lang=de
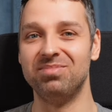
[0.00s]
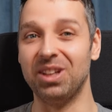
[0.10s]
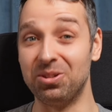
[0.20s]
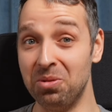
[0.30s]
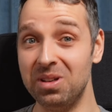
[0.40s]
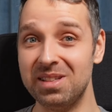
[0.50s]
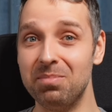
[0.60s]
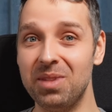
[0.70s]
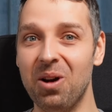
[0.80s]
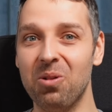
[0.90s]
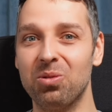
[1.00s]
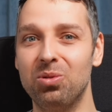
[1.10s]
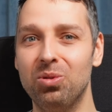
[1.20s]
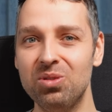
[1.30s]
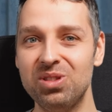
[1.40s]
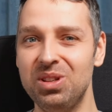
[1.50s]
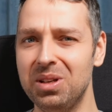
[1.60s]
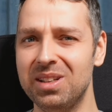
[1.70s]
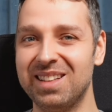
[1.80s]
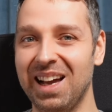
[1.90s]
Natürlich sind mir auch
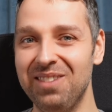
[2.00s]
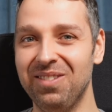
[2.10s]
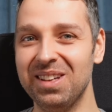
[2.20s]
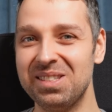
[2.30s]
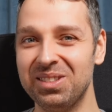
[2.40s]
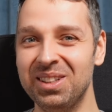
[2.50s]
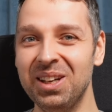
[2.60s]
lustige, teilweise